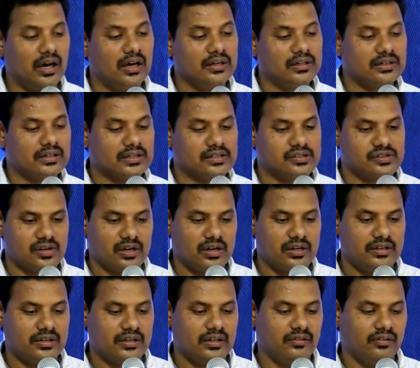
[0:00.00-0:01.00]
ஆறு
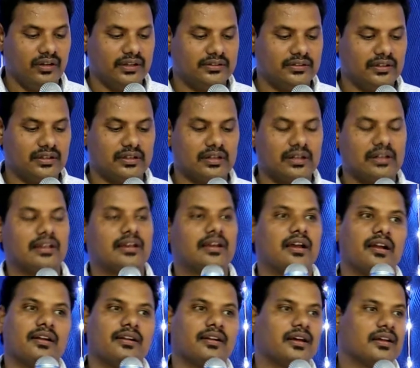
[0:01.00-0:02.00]
கச்சாடிகளை வைத்திருக்கிறதை
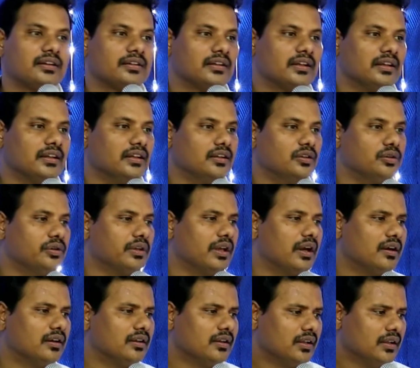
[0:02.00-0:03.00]
கண்டார்
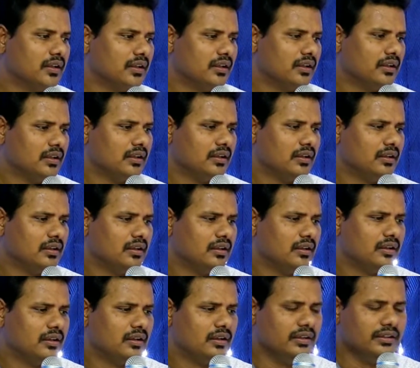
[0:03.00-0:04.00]
அலேலூயா
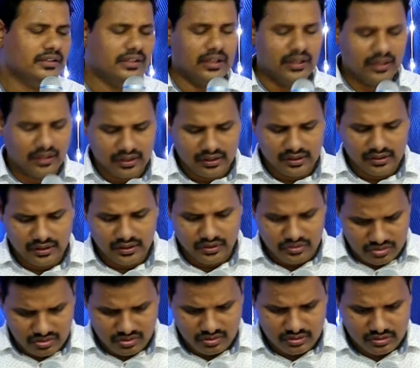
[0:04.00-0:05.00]
இந்த நாளிலே
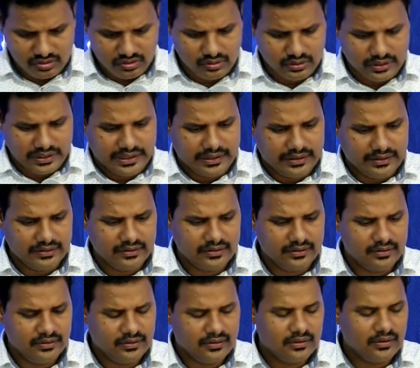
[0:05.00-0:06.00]
உங்களோடு கூட
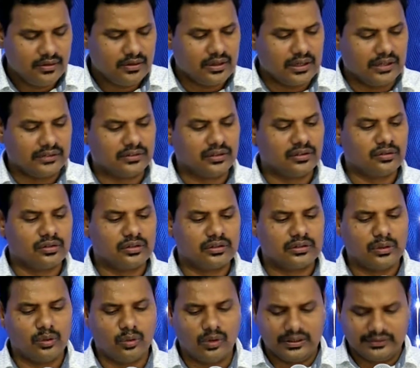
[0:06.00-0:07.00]
கத்தர்
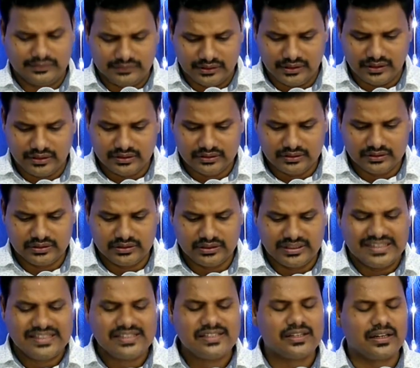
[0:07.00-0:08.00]
கொடுத்த வார்த்தையானது
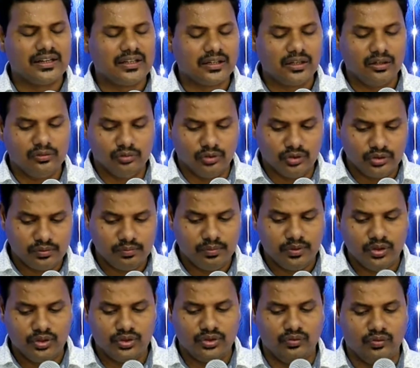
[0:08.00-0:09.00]
என் ஜனங்கள்
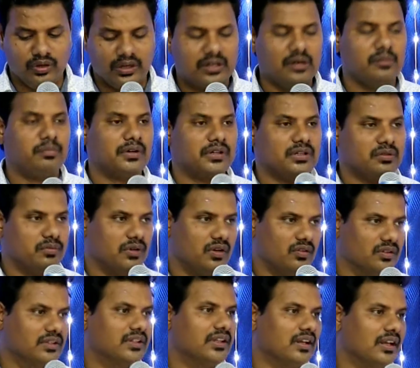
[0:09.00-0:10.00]
ஒருபோதும் வெக்கப்பட்டு
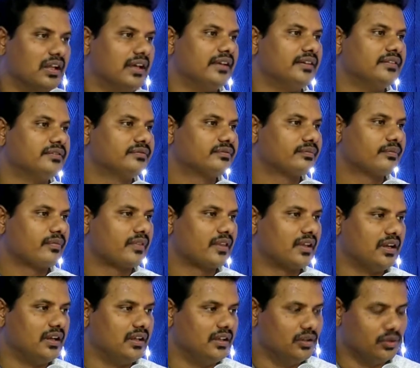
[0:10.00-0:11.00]
போவதில்லை
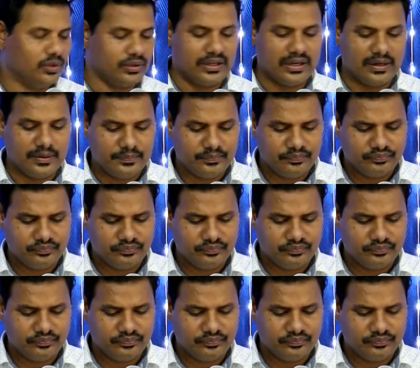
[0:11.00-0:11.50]
அலையலூயா